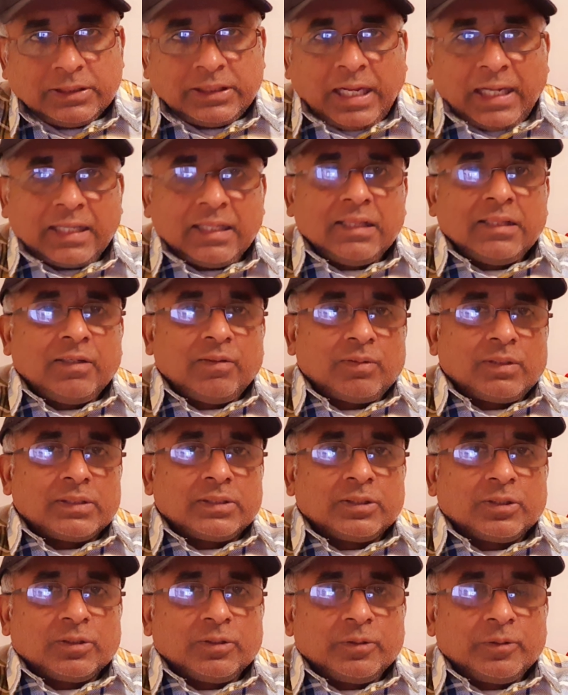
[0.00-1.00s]
ট্যাকেল দেওয়ার
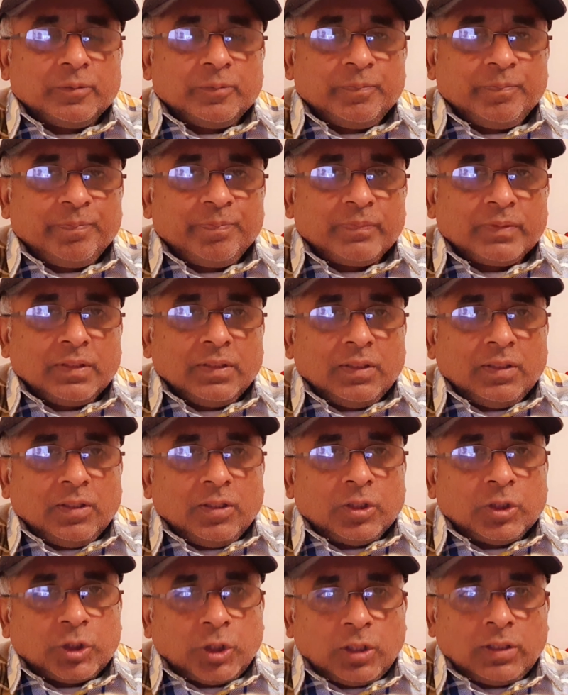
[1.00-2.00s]
জন্য
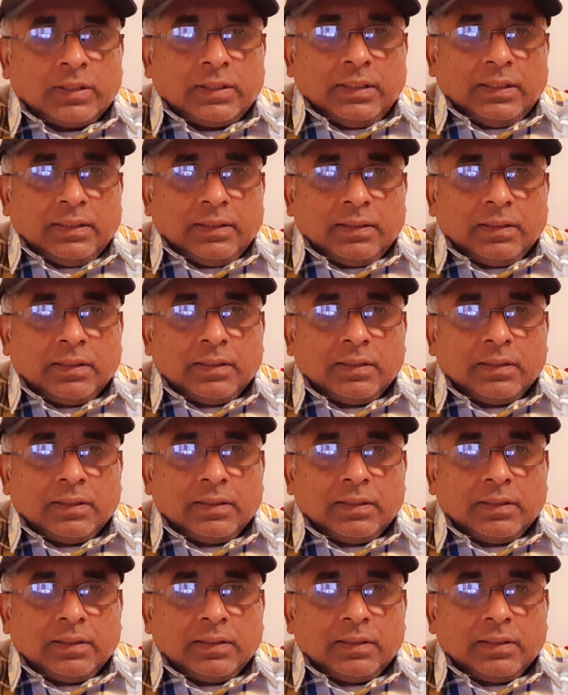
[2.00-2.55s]
সরকার